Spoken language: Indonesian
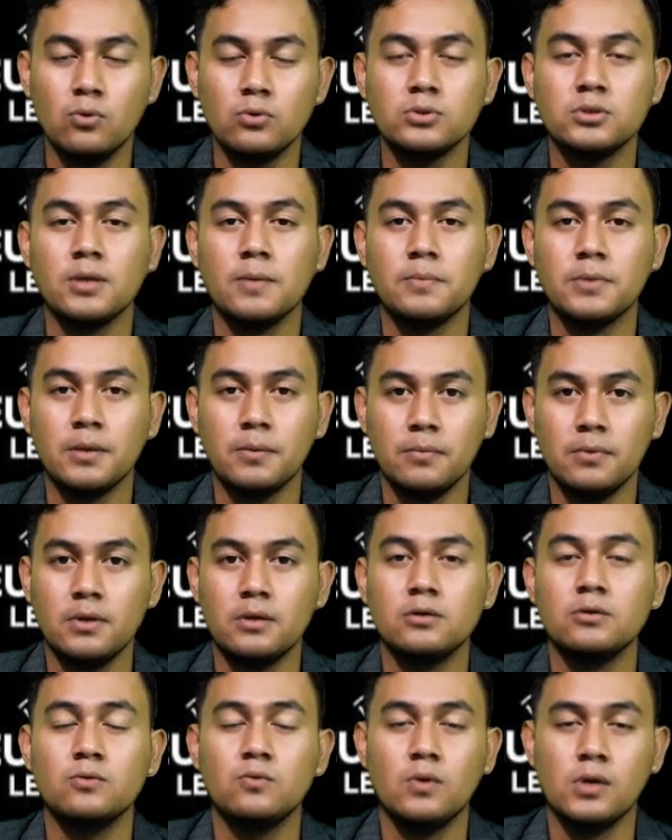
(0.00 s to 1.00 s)
September
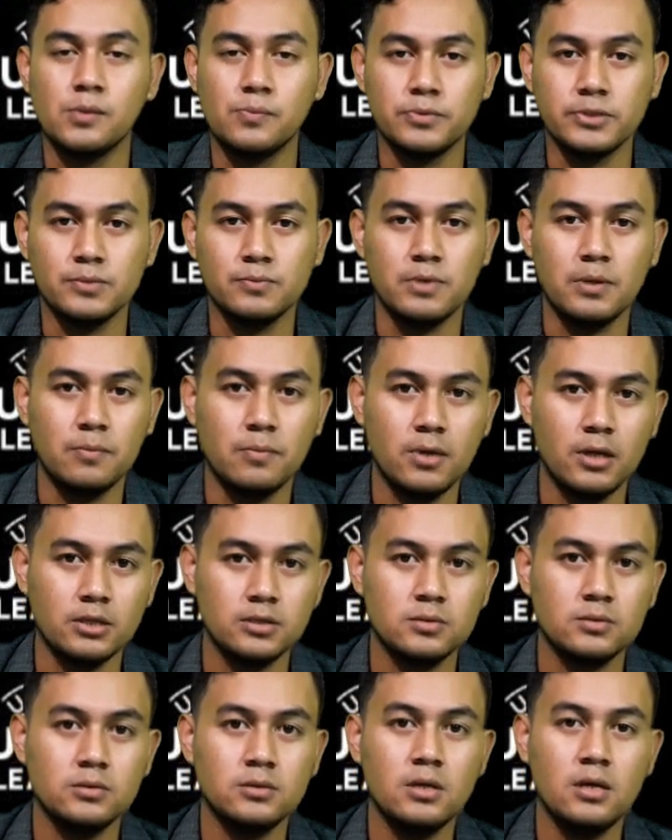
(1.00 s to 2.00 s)
2019
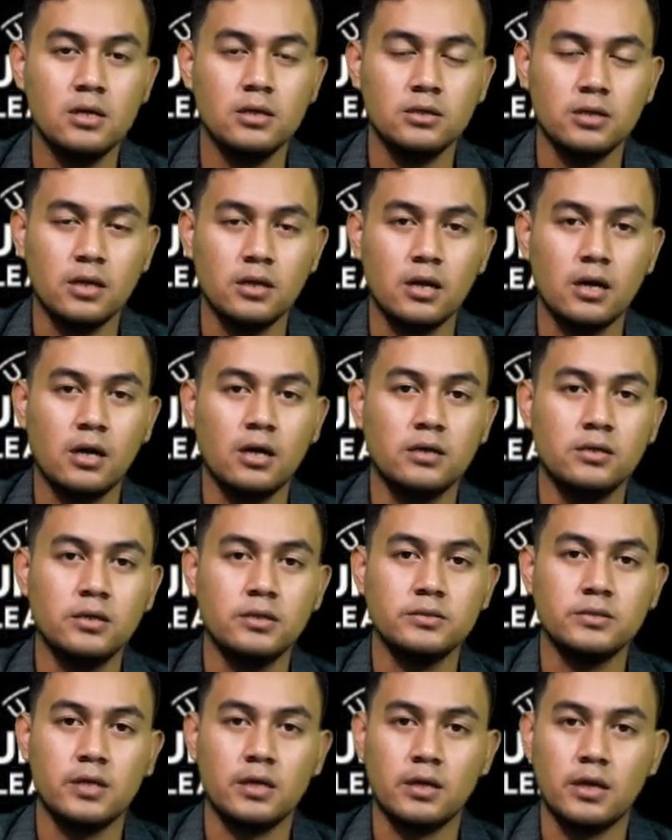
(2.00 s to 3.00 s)
dan akan
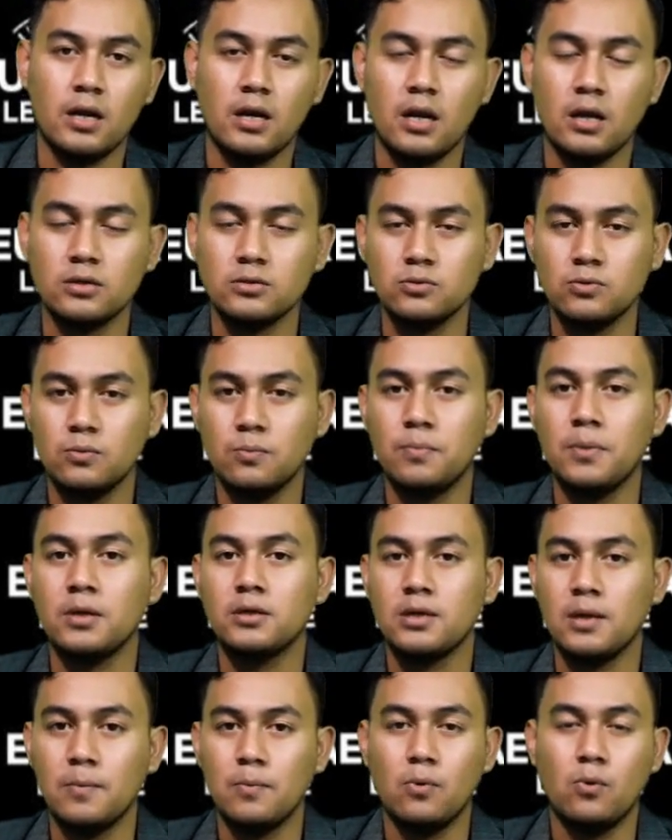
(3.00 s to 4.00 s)
disiarkan langsung
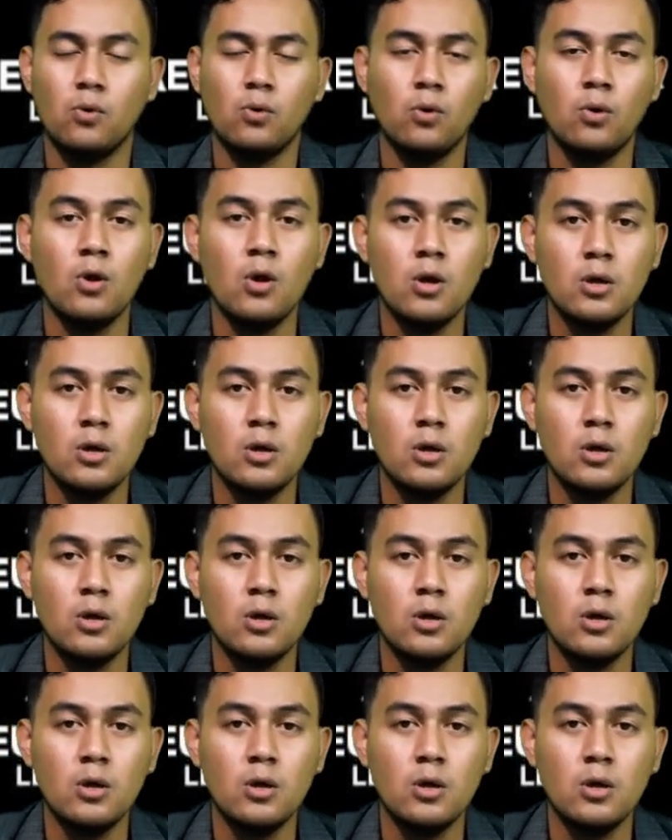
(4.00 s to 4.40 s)
pada pukul